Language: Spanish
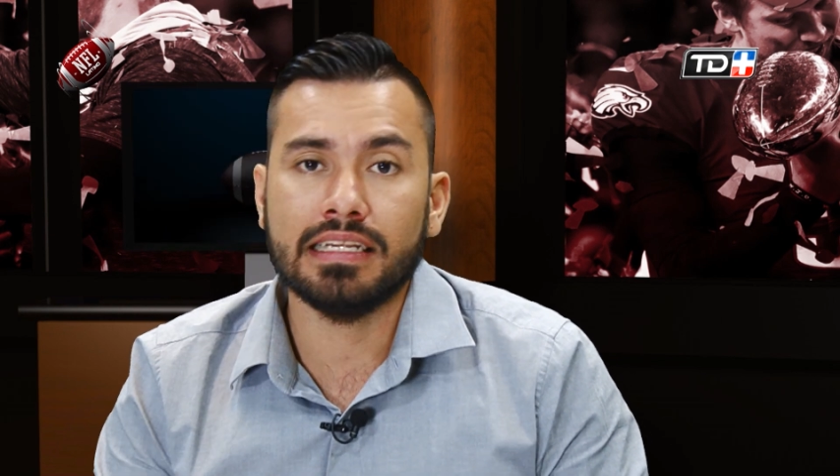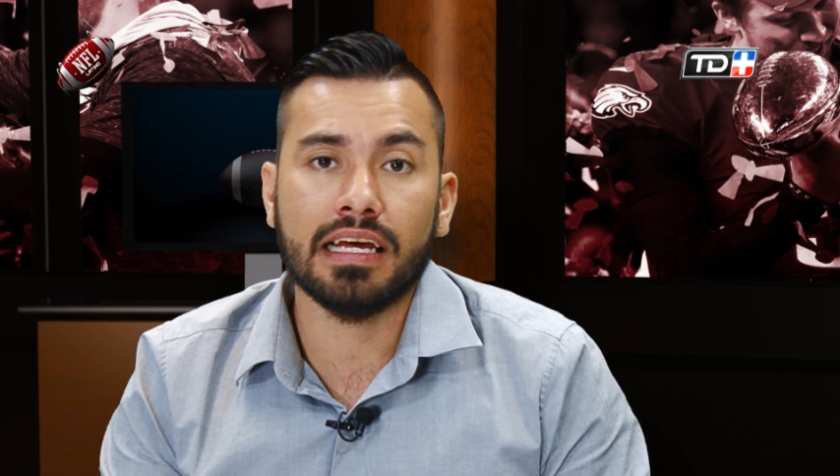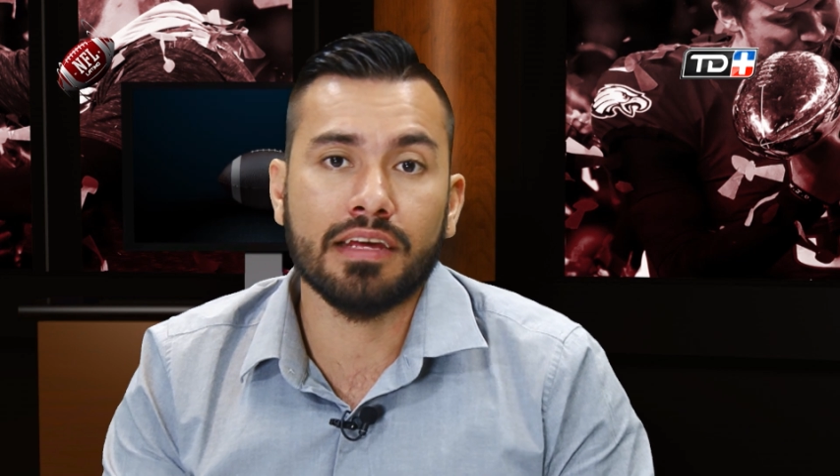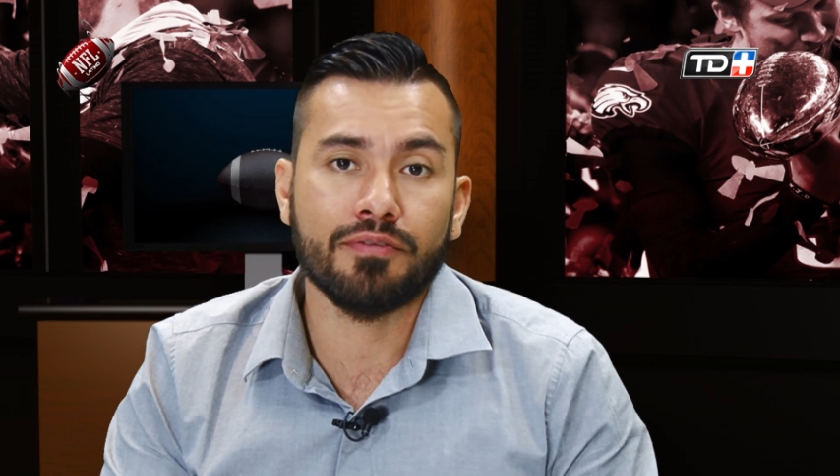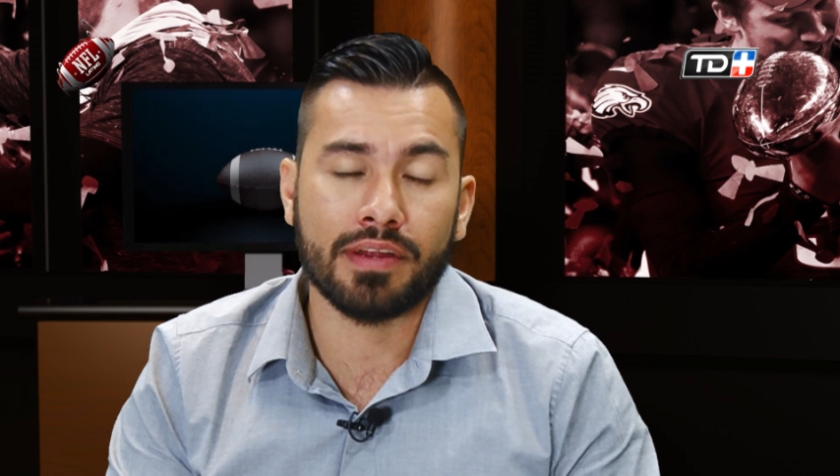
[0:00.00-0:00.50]

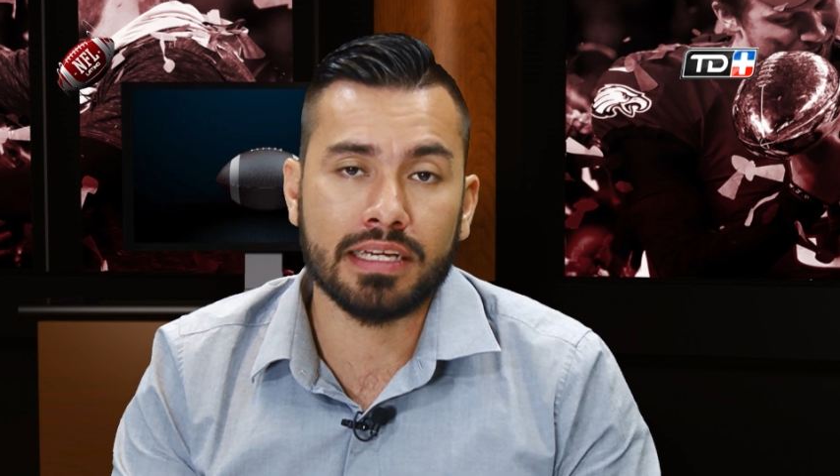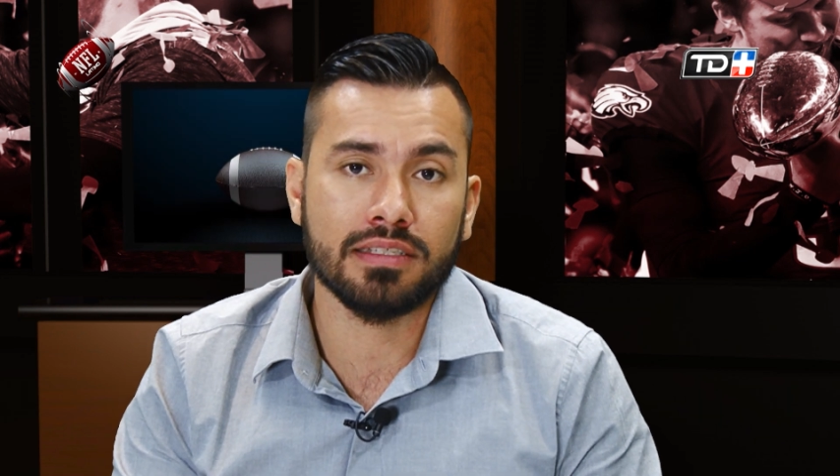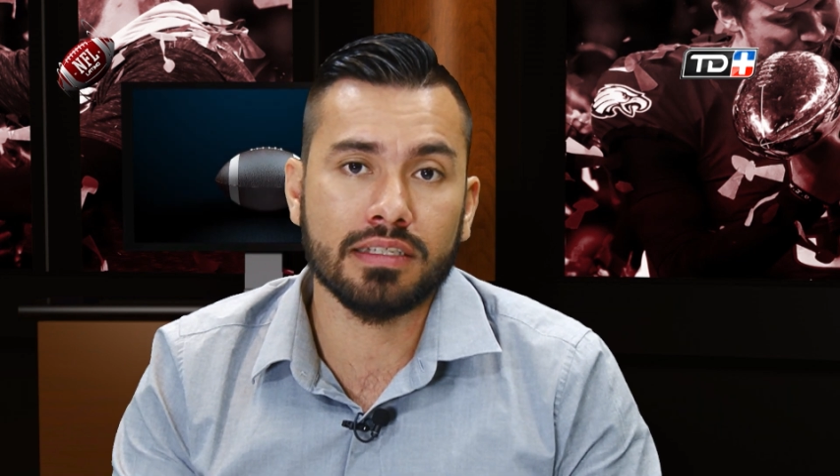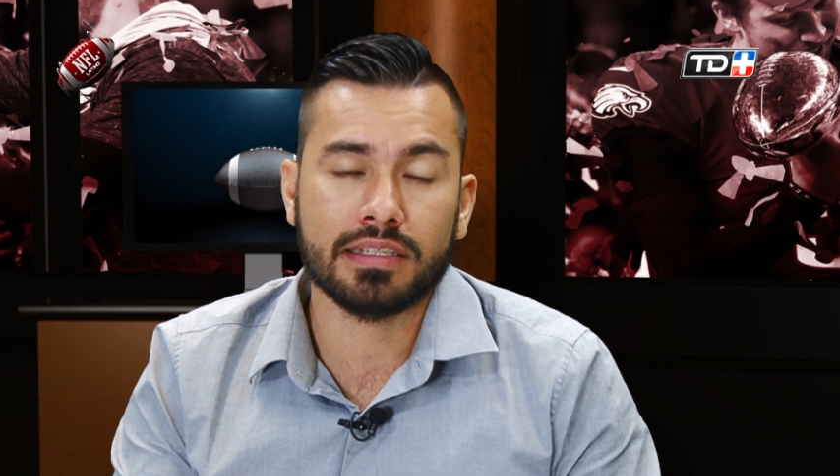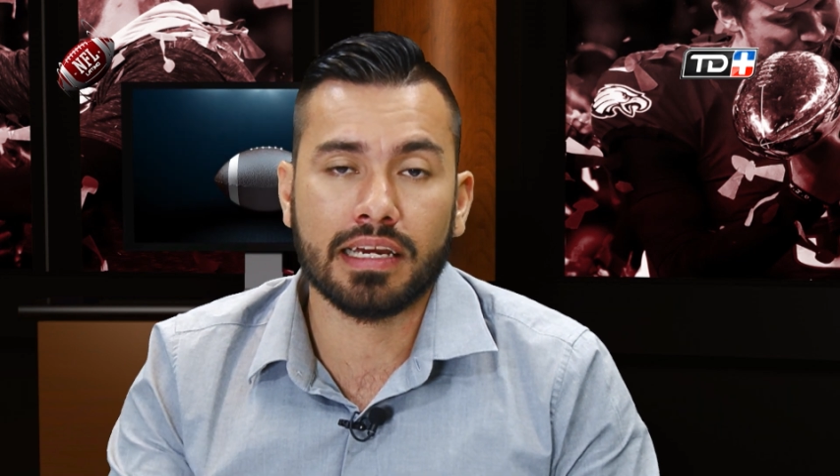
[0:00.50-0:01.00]
la
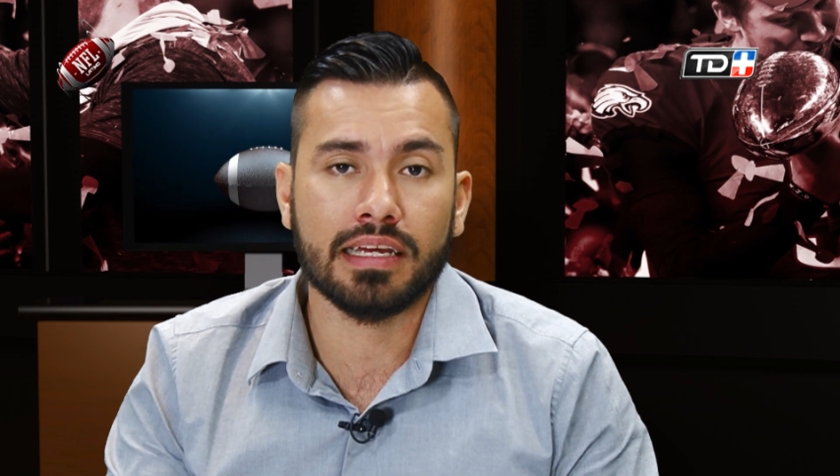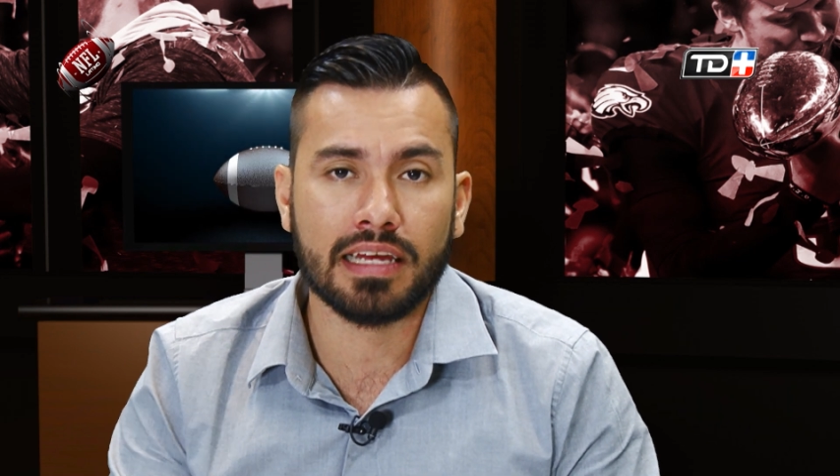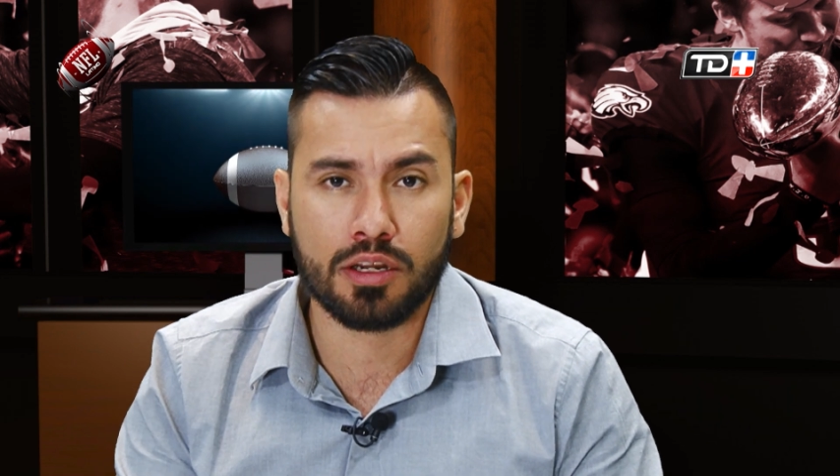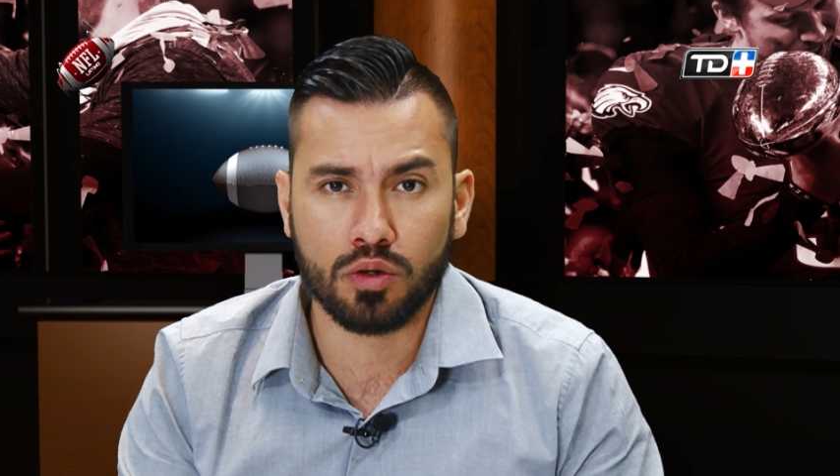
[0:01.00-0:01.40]
diferencia entre ganar